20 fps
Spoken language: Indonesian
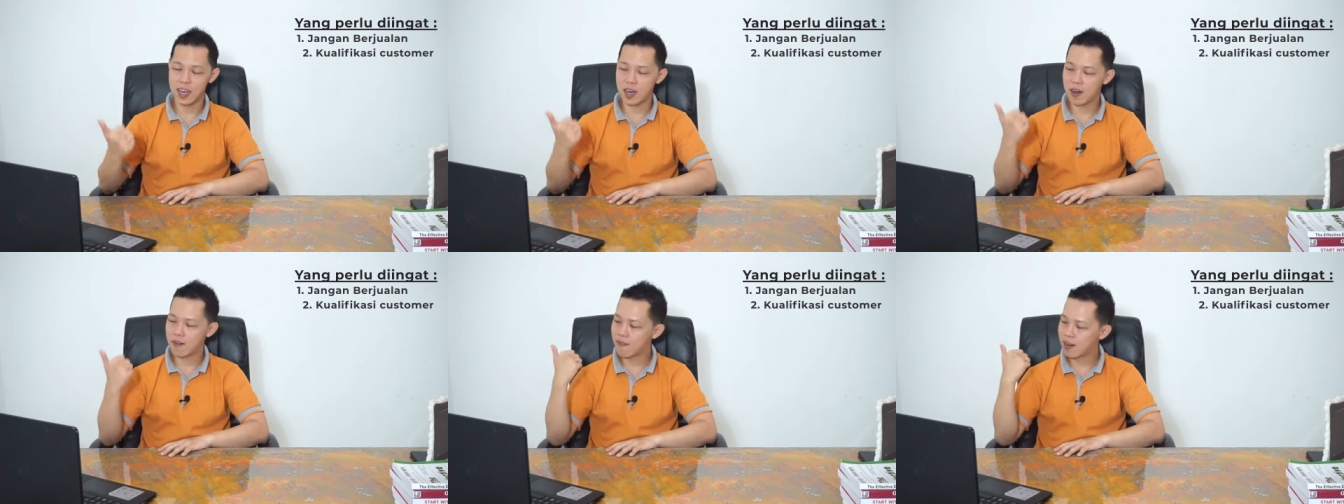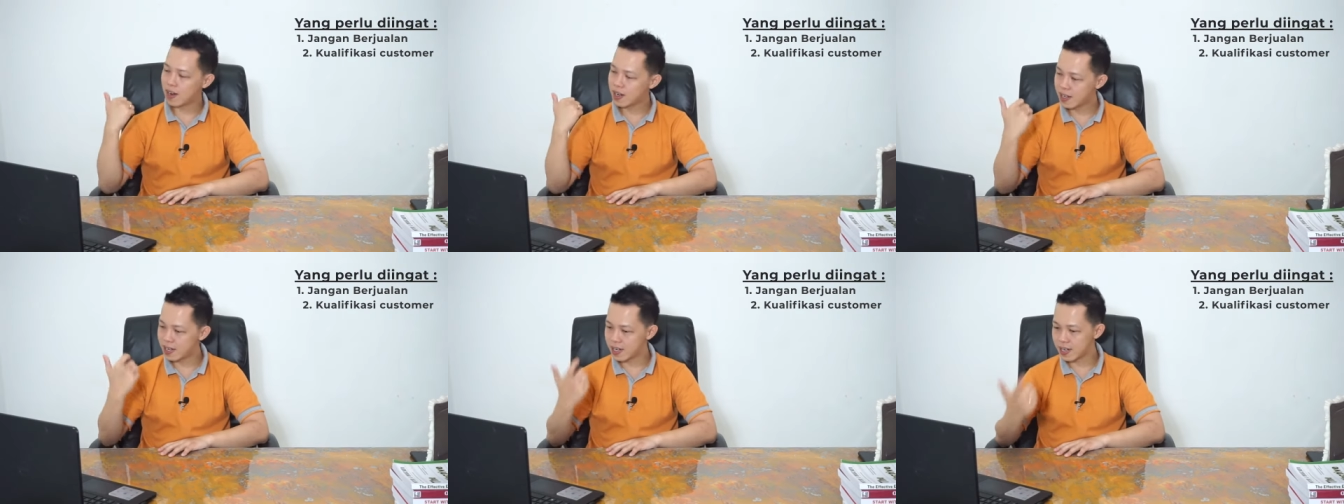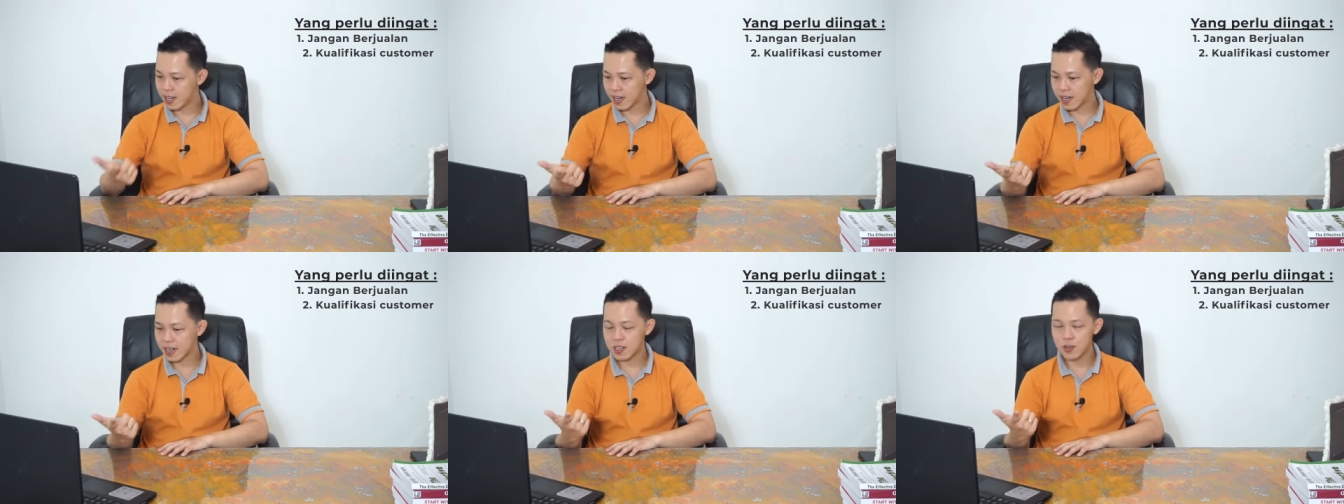awal dan
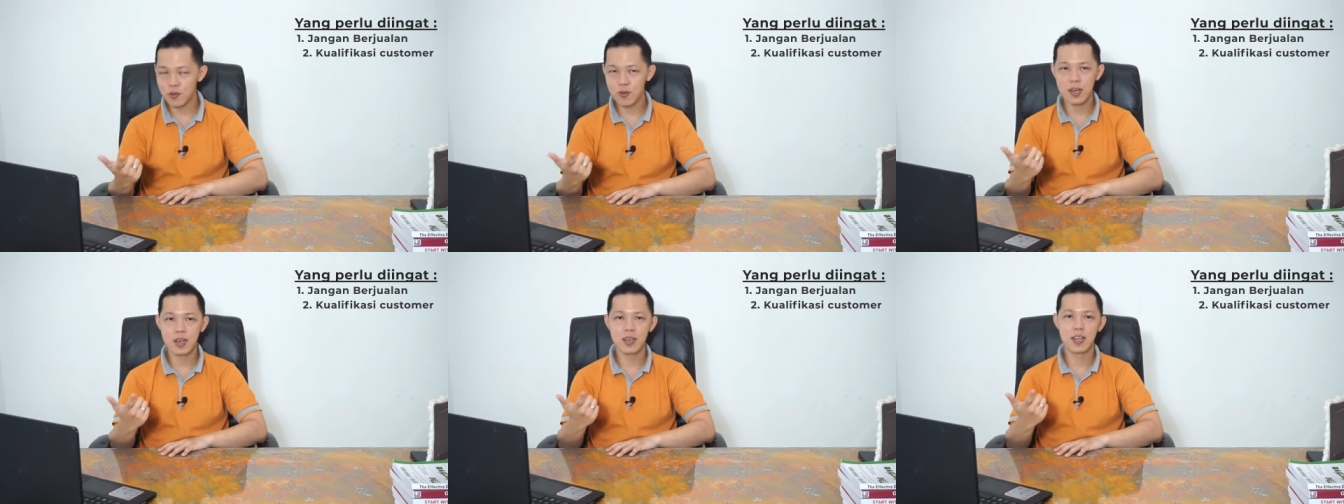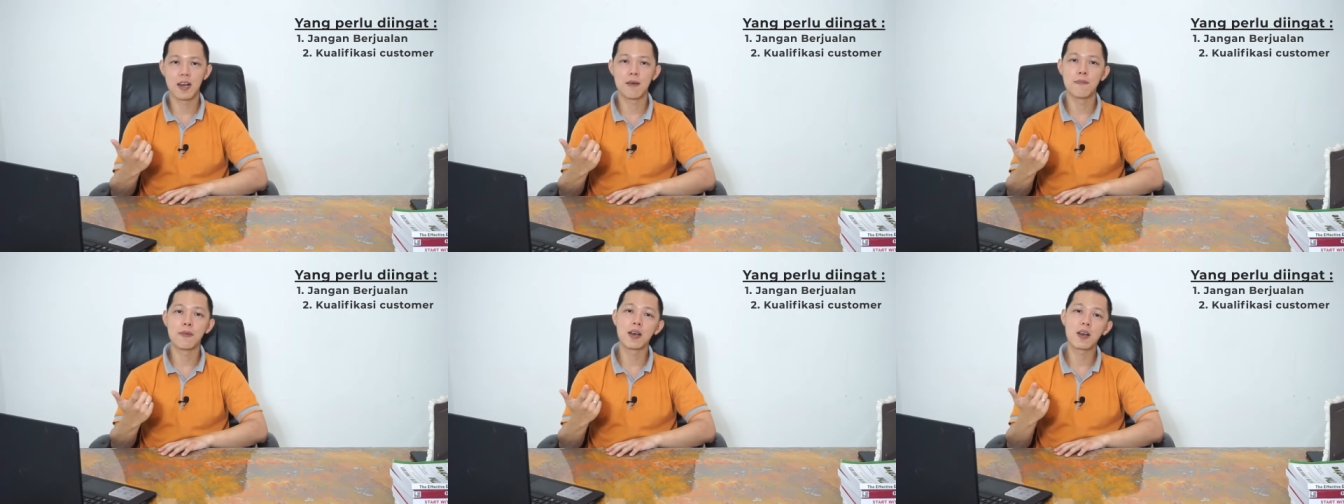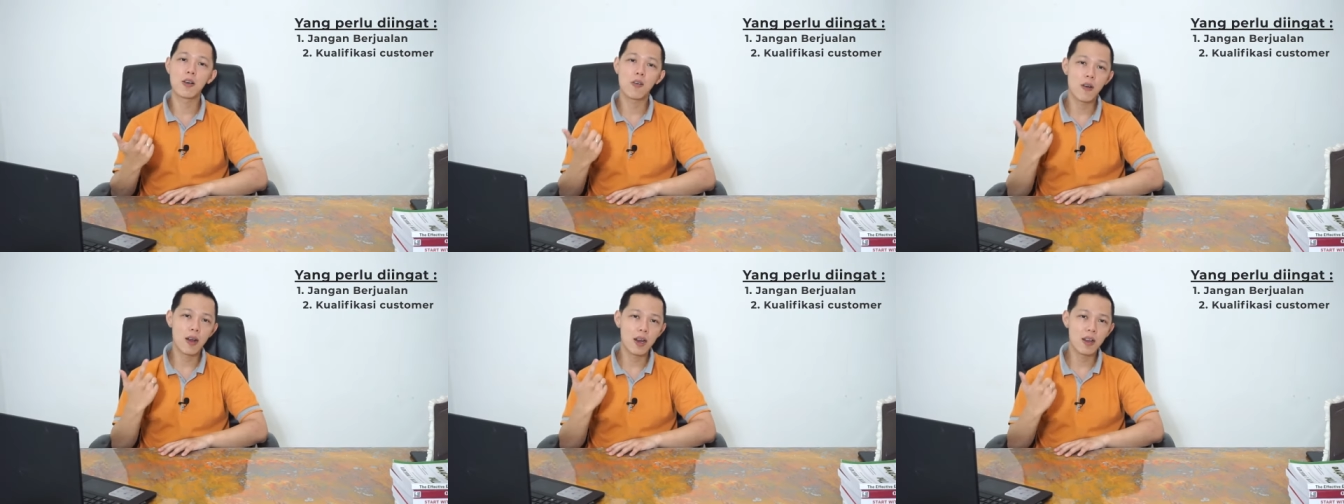yang kedua adalah
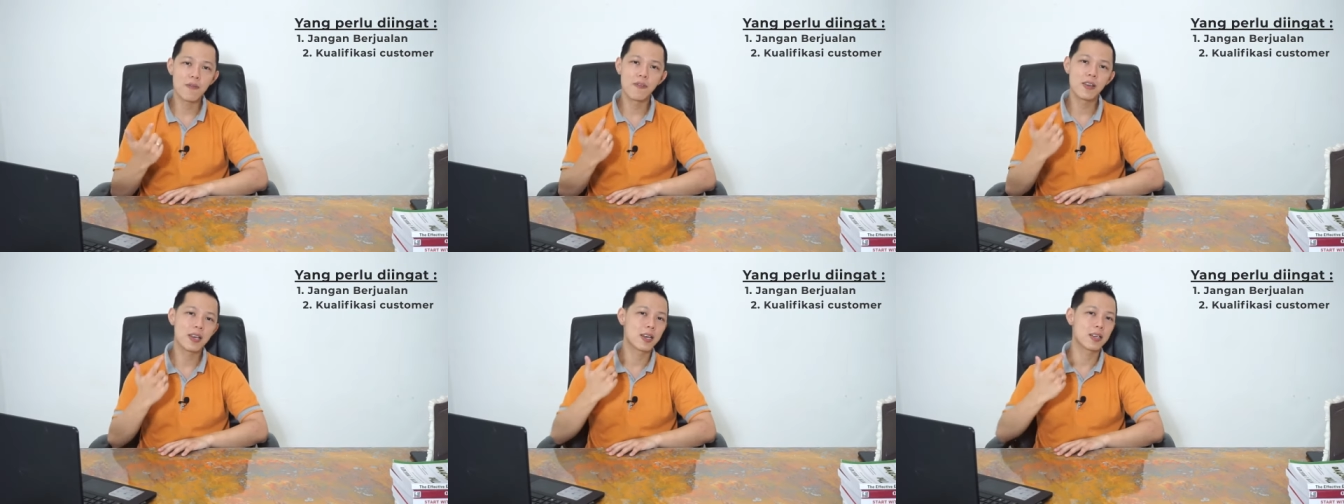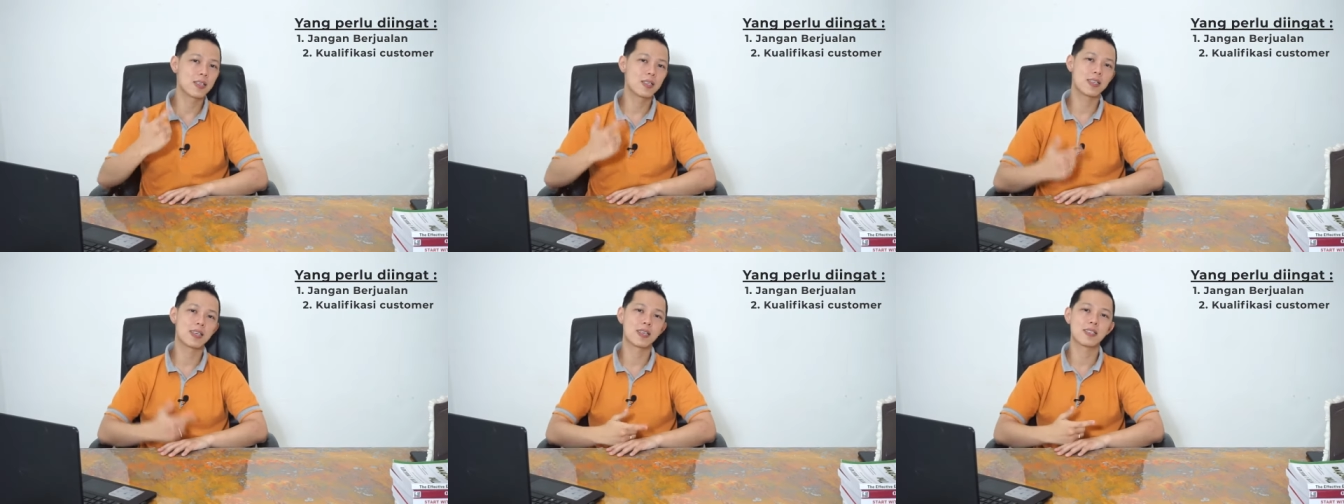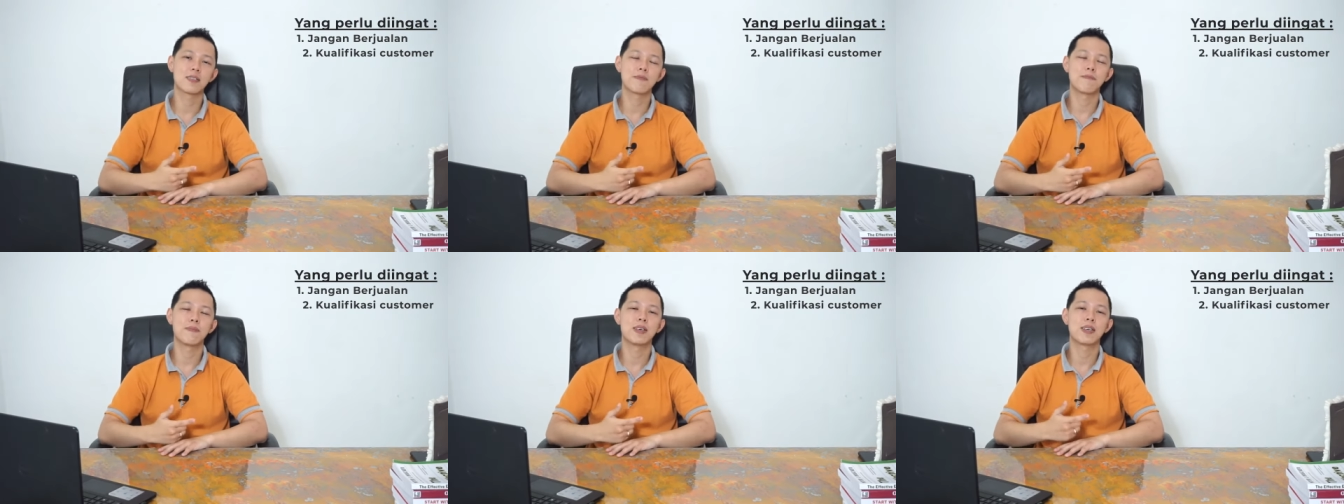mengkualifikasi
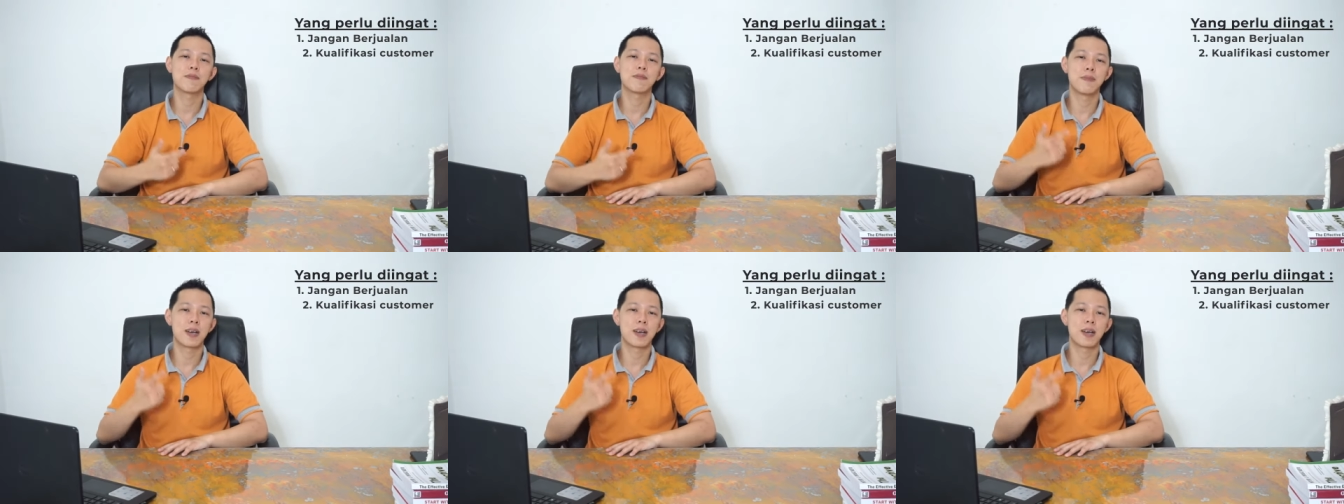customer,